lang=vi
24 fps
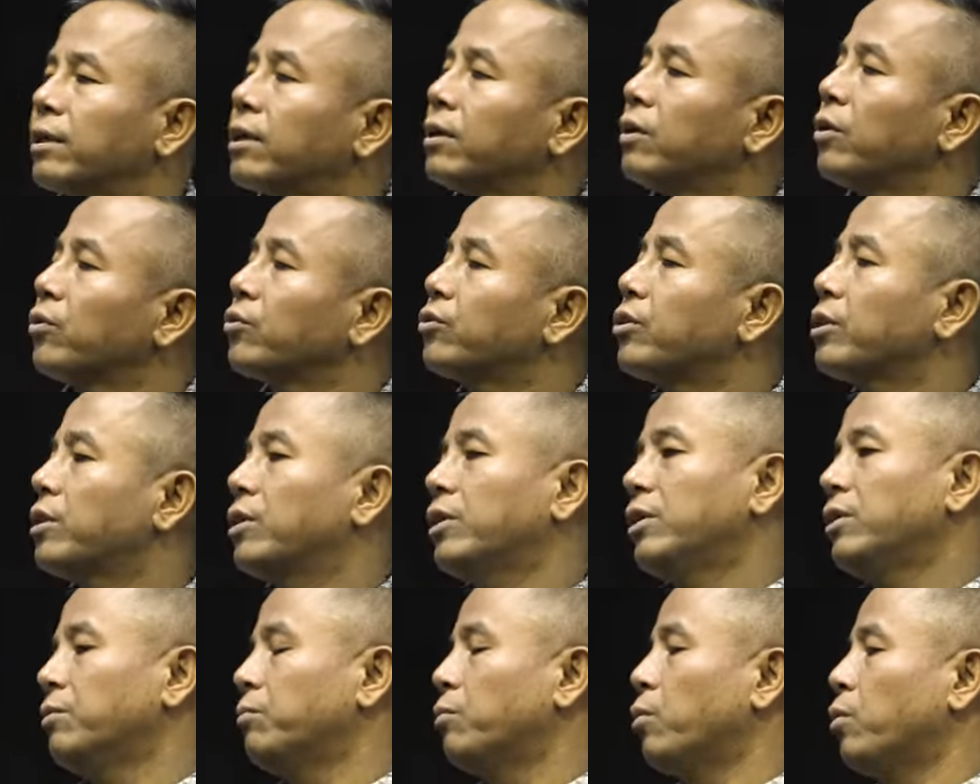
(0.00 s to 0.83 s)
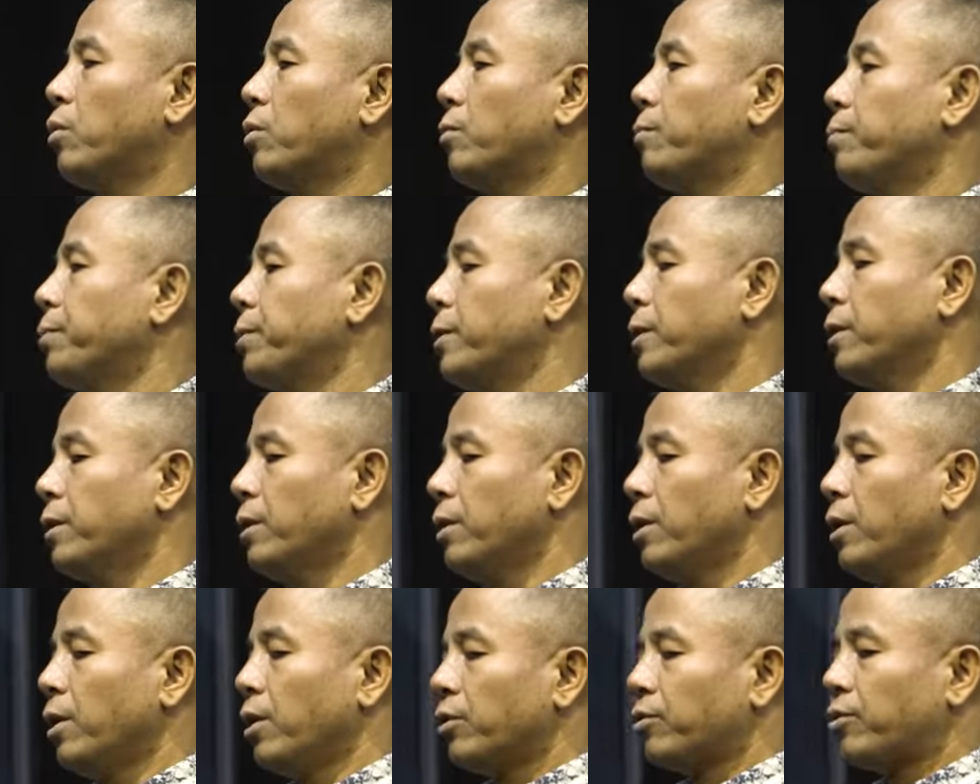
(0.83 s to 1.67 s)
tại khung xây cái đây là buông
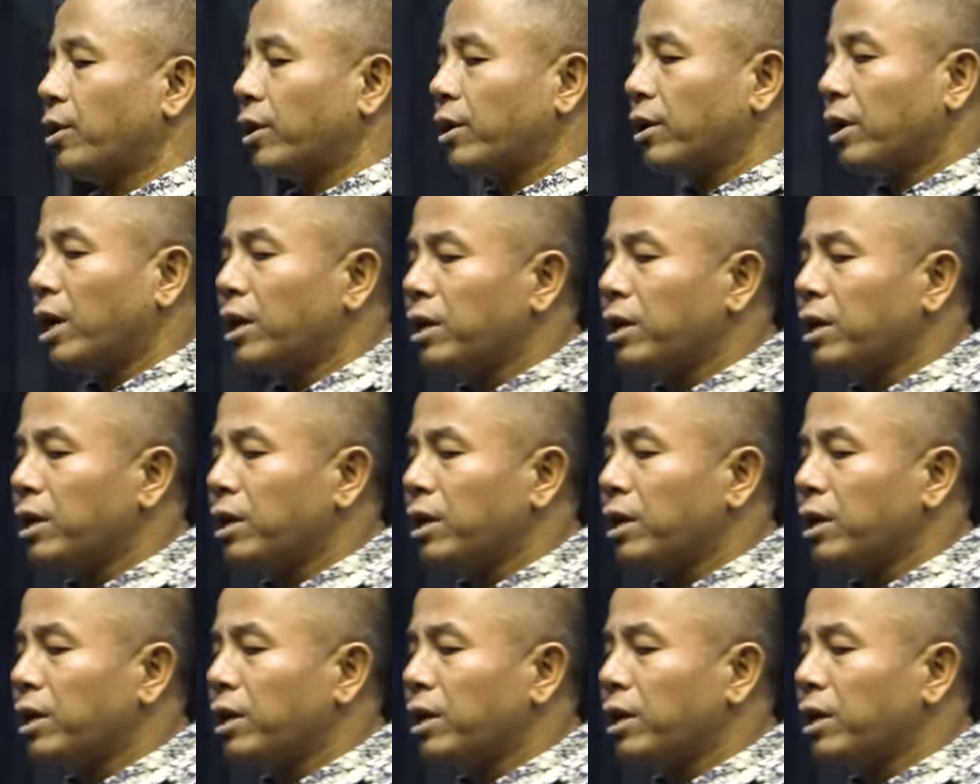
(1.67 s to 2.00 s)
xây cái